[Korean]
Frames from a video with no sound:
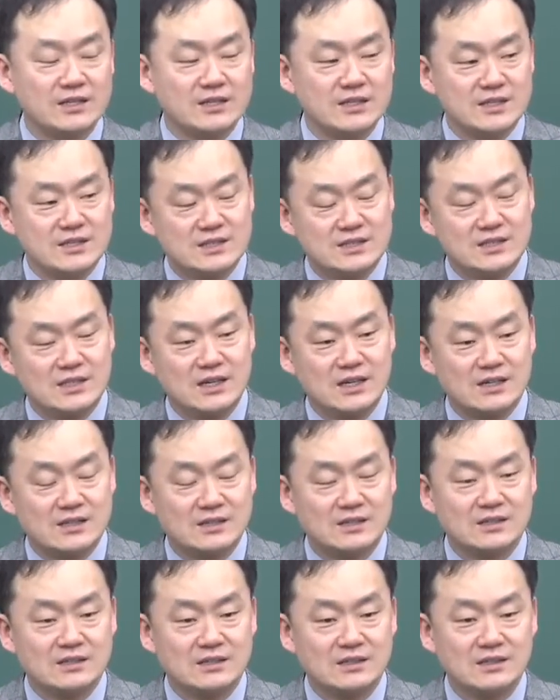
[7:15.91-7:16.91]

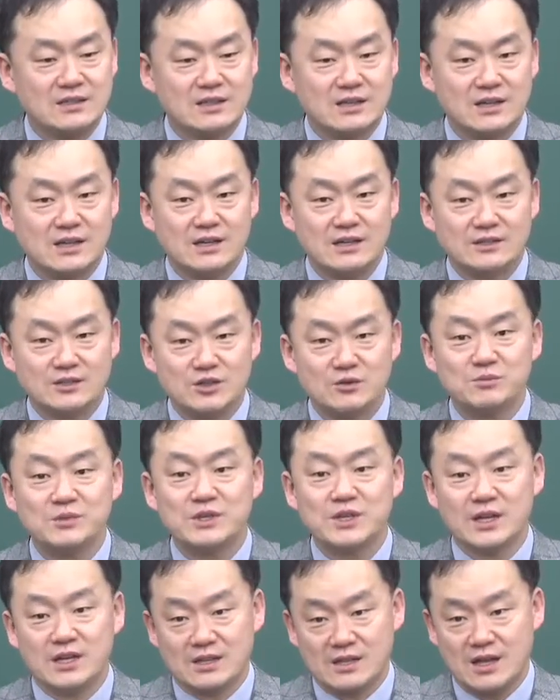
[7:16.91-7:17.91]
이스라엘을 아,
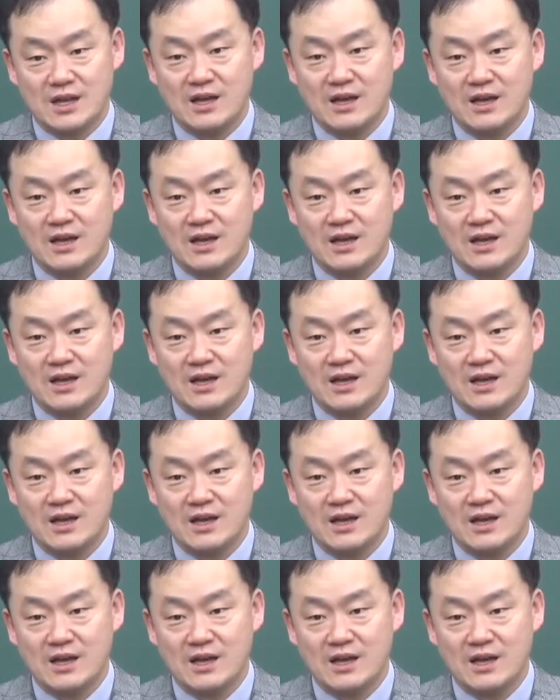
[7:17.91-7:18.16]
섬기겠다.